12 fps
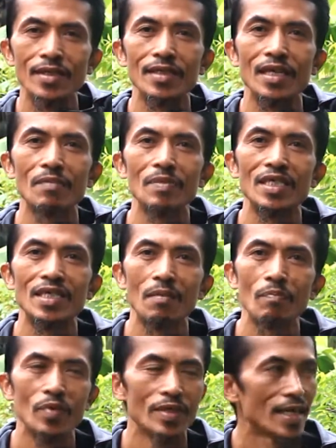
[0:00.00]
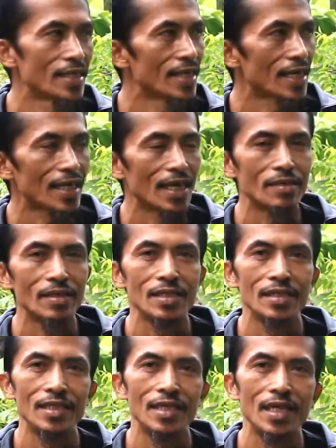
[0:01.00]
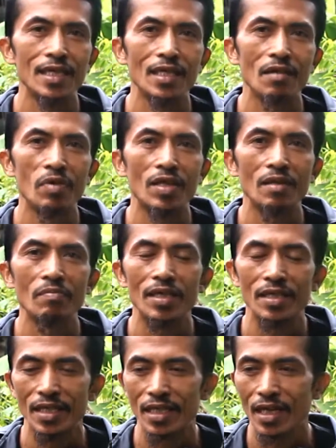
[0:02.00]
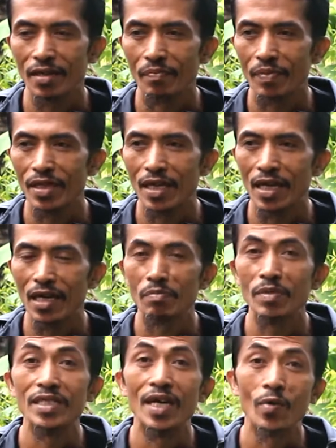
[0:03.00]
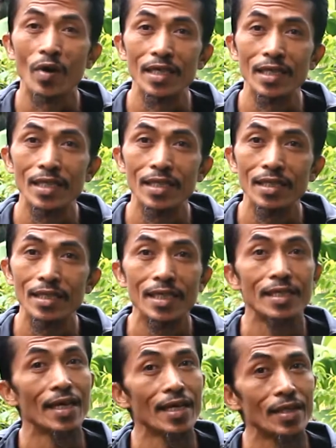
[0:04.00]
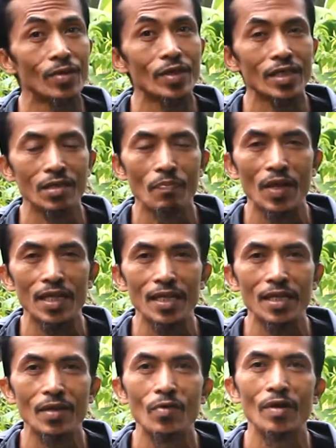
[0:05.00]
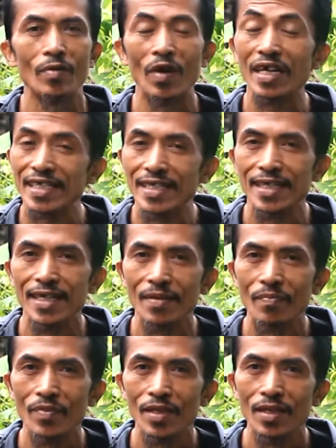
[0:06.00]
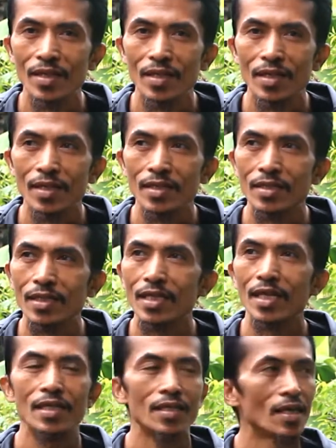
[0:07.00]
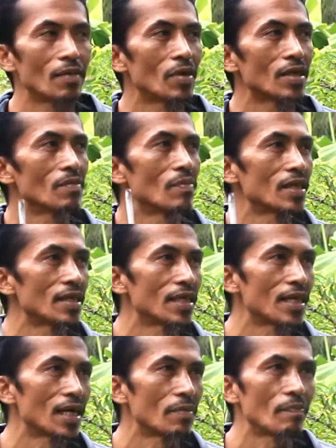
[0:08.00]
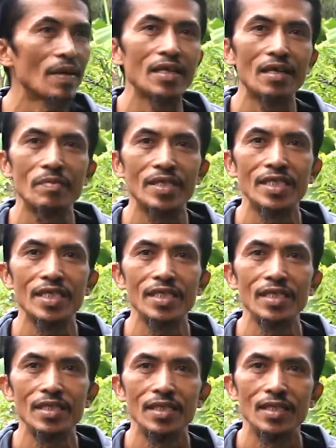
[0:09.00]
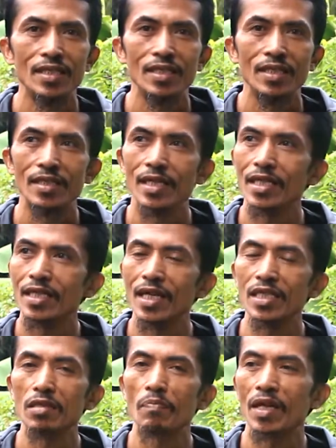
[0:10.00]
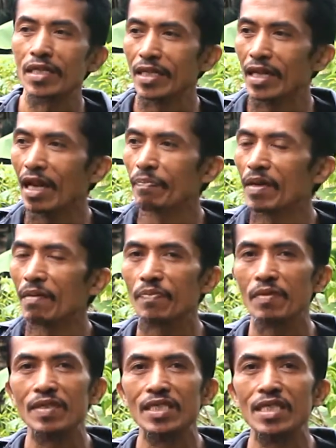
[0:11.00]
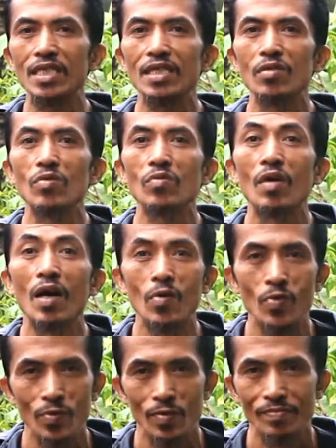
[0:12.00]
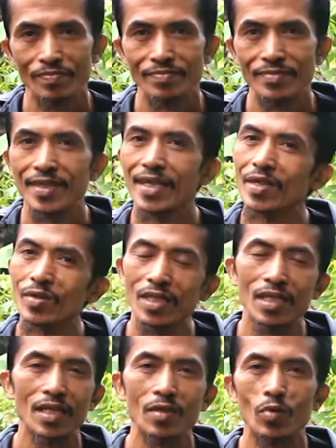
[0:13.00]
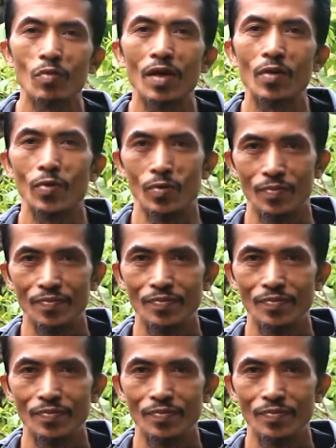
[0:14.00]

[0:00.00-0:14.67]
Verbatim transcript: dalam Islam pun diajarkan jika kita berteman dengan pedagang minyak wangi, kita ikut kecipratan ke wanginya. Jika kita berteman dengan pandai besi, ya kita kecipratan api-api besinya itu bau, ya ikut kita ikut bau.